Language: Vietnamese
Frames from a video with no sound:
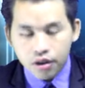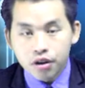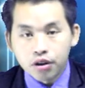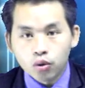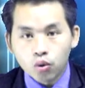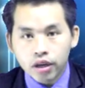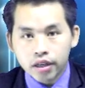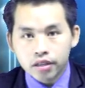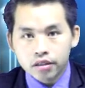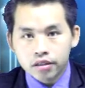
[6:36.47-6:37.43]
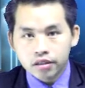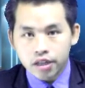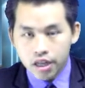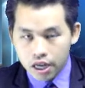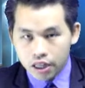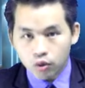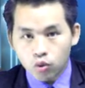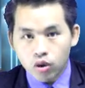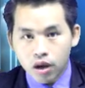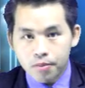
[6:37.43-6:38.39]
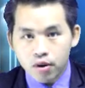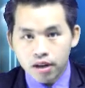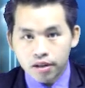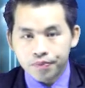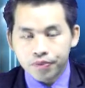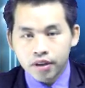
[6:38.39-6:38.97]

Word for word: nửa tụ khăn kỳ tàu tụ cá mó lợn